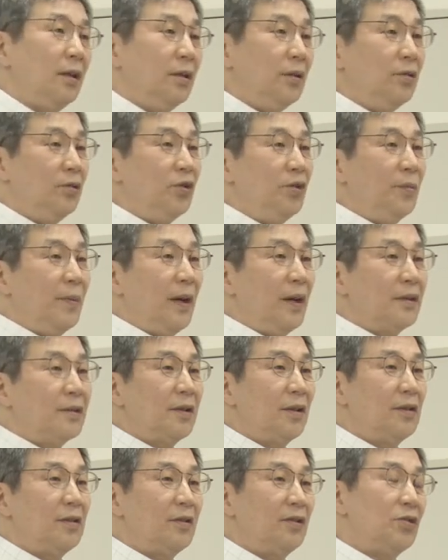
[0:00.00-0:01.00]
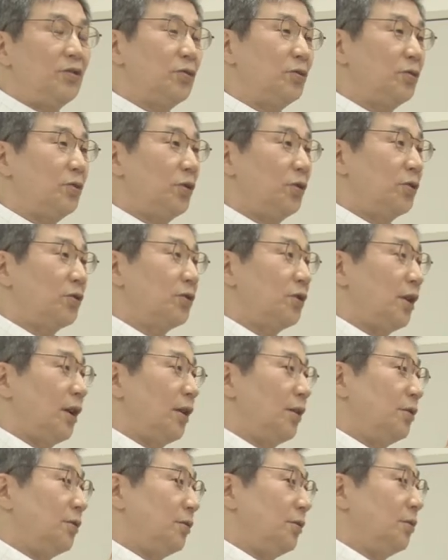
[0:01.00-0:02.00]
ユニバーサルに通用し
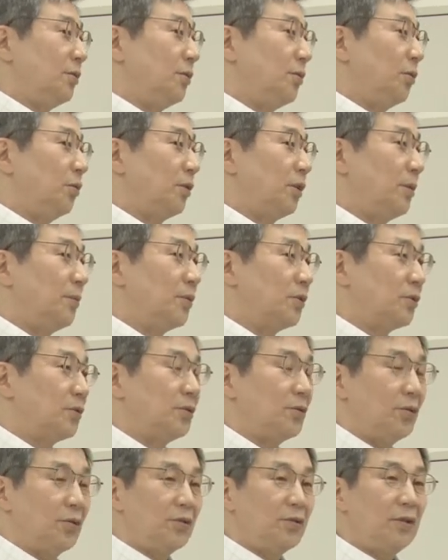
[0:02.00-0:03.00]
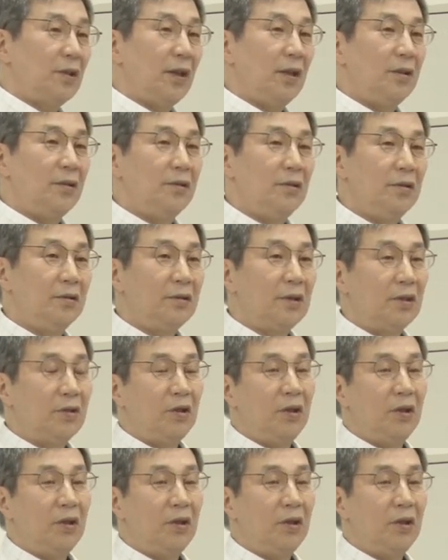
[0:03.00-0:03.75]
ている、どこでも通用している、